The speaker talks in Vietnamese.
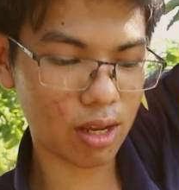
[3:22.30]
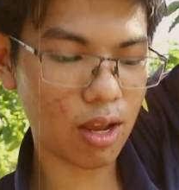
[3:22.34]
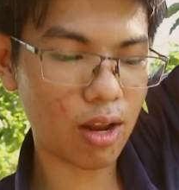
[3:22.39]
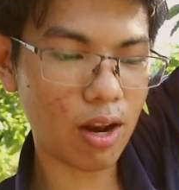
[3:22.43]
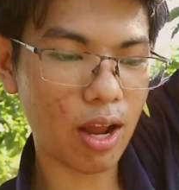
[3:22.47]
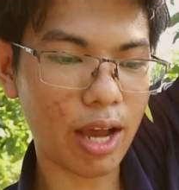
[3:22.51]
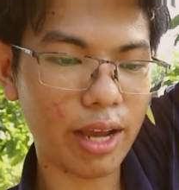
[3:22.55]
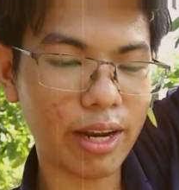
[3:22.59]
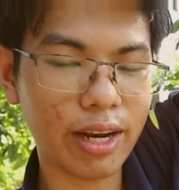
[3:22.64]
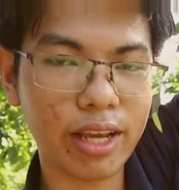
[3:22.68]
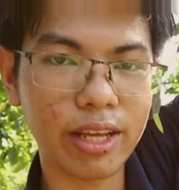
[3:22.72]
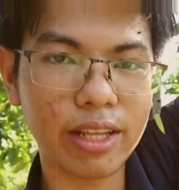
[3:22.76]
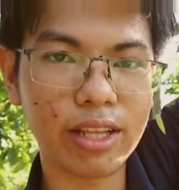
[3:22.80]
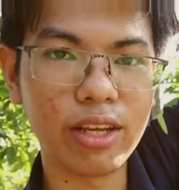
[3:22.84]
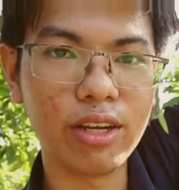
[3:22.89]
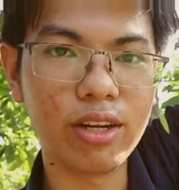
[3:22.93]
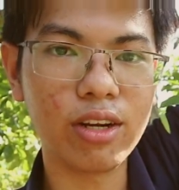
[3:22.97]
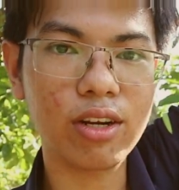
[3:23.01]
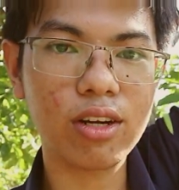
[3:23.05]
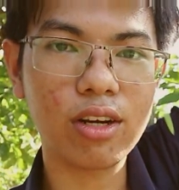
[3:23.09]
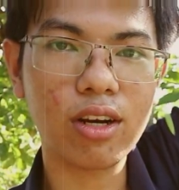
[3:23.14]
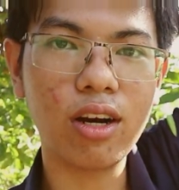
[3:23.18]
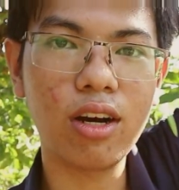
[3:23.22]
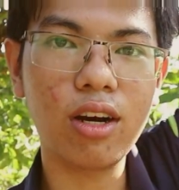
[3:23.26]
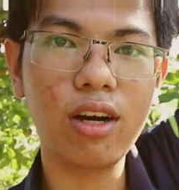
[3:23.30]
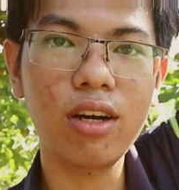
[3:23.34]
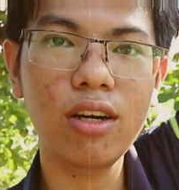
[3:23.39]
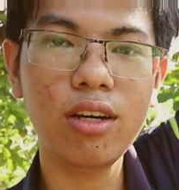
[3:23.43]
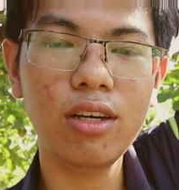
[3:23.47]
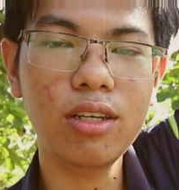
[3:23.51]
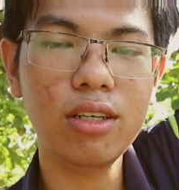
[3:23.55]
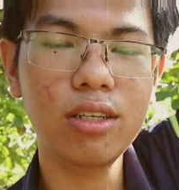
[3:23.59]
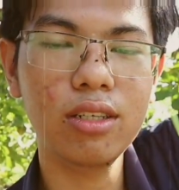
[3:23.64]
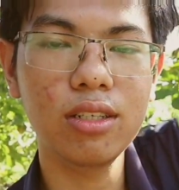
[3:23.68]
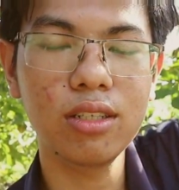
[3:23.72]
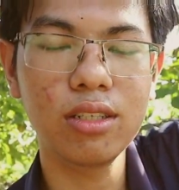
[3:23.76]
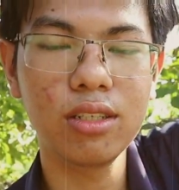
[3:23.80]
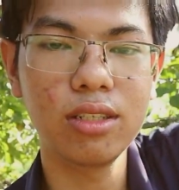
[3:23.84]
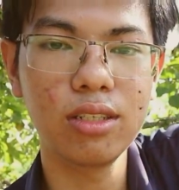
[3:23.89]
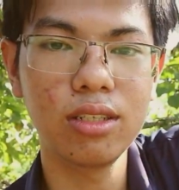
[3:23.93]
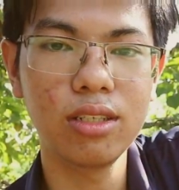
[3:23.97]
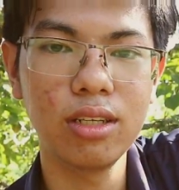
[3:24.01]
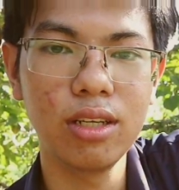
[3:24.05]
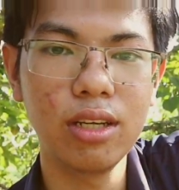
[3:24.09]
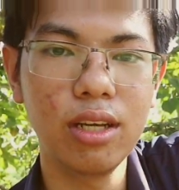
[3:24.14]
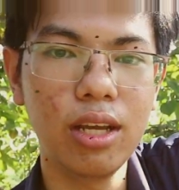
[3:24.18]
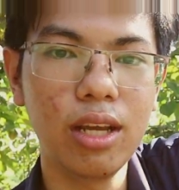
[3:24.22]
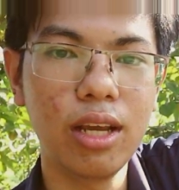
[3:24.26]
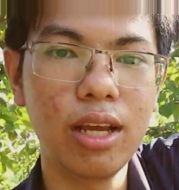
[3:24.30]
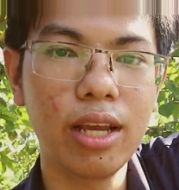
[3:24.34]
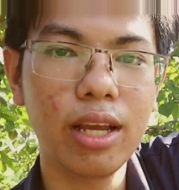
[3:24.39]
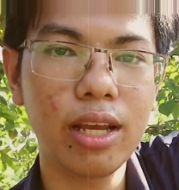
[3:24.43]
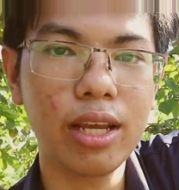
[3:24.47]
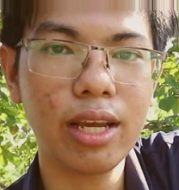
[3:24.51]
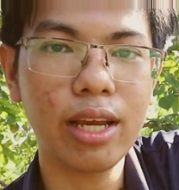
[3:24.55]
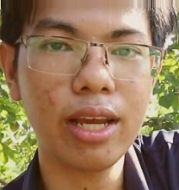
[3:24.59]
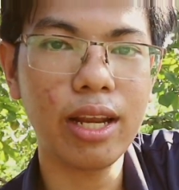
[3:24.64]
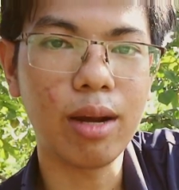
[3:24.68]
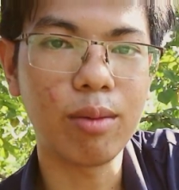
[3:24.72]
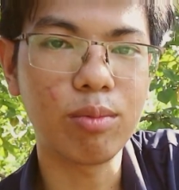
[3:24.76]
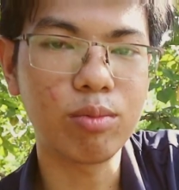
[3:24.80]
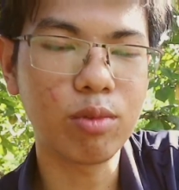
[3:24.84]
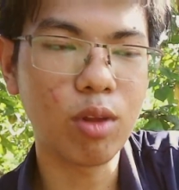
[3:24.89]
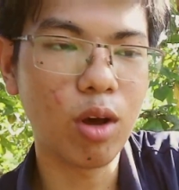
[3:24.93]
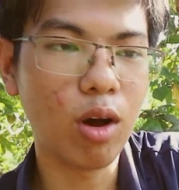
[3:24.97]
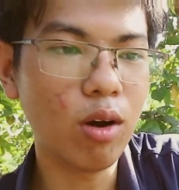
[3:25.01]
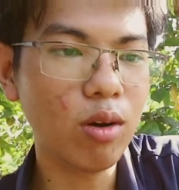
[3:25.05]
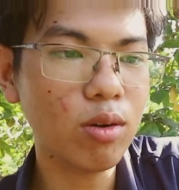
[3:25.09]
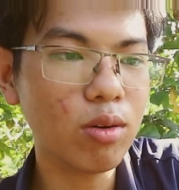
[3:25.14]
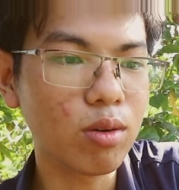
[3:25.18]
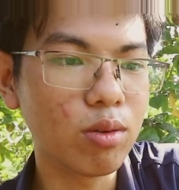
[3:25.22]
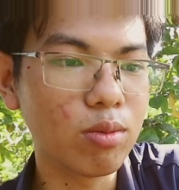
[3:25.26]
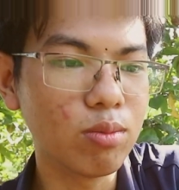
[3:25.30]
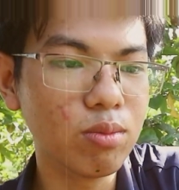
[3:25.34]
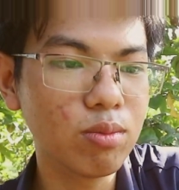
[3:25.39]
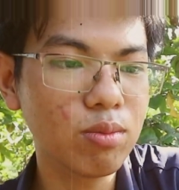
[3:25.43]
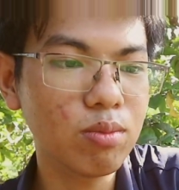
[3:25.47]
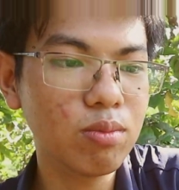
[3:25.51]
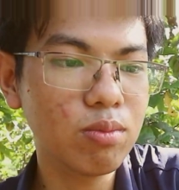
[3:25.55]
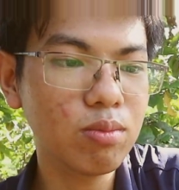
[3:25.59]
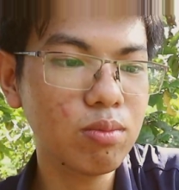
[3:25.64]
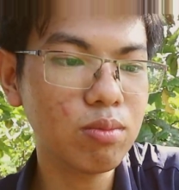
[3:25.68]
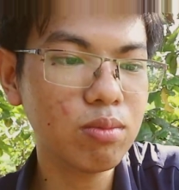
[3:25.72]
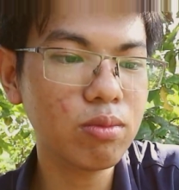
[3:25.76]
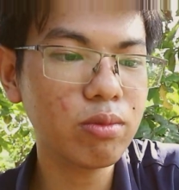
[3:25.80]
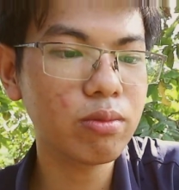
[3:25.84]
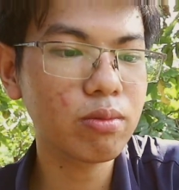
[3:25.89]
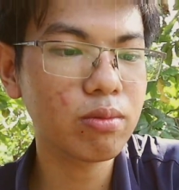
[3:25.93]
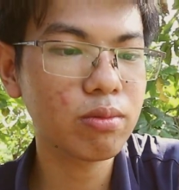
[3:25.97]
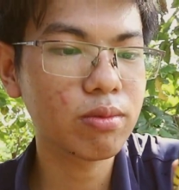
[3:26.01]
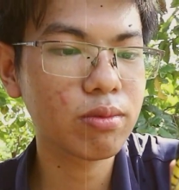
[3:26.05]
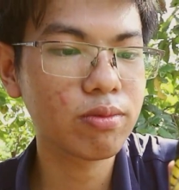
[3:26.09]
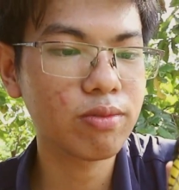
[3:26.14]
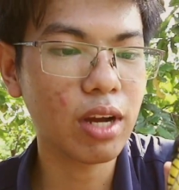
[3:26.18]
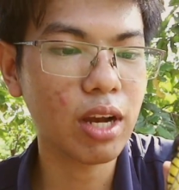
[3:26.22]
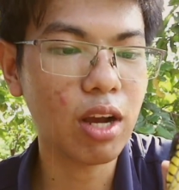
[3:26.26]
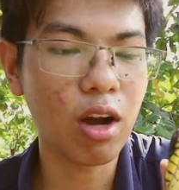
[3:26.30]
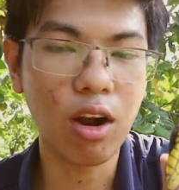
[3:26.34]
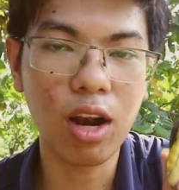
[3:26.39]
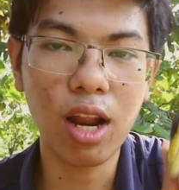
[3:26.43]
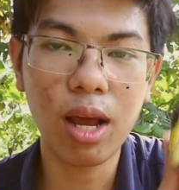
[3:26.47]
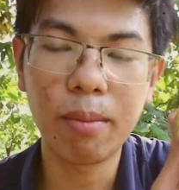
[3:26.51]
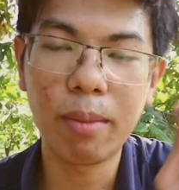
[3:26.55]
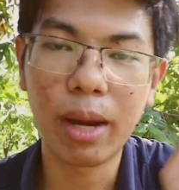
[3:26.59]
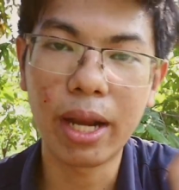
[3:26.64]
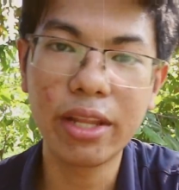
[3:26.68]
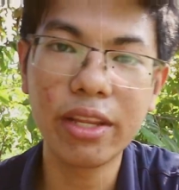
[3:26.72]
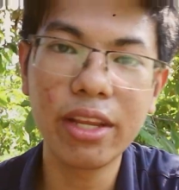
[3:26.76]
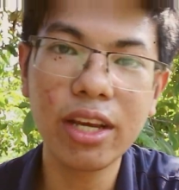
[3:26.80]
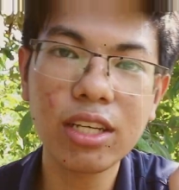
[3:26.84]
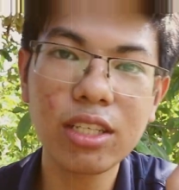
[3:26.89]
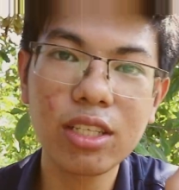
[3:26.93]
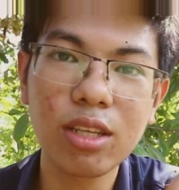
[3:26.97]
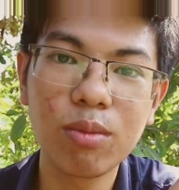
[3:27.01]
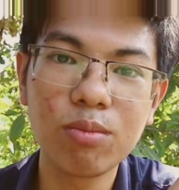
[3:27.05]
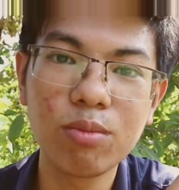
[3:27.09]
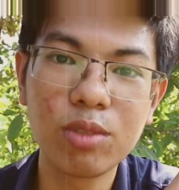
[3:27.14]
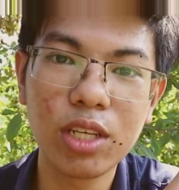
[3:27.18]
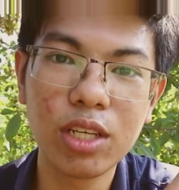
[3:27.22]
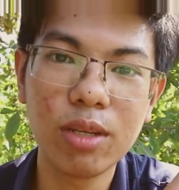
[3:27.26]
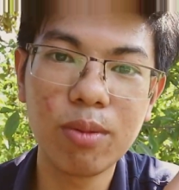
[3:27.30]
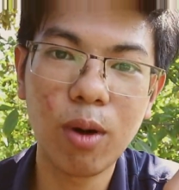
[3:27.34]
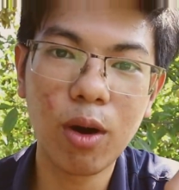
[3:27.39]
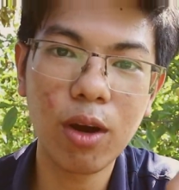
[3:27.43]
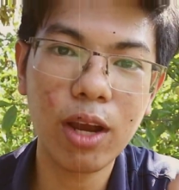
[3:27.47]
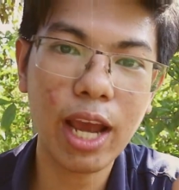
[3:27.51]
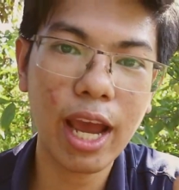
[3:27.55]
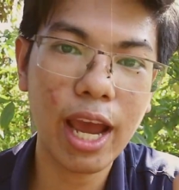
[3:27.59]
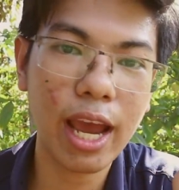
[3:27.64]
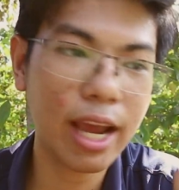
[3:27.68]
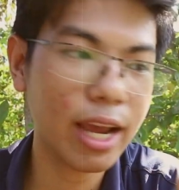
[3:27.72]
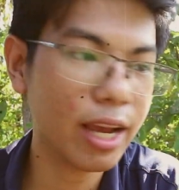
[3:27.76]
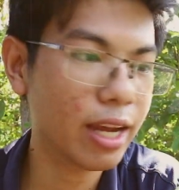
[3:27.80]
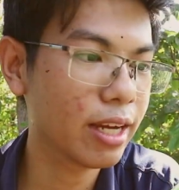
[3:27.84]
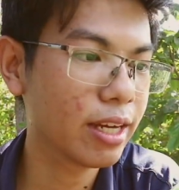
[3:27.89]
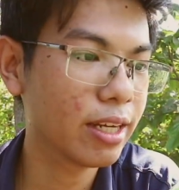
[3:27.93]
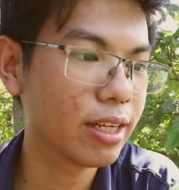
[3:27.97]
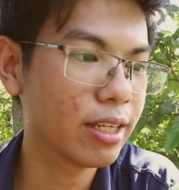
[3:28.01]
cái loại này thì nó có cái độc tố cũng phải gọi là mạnh nhất trong chiboga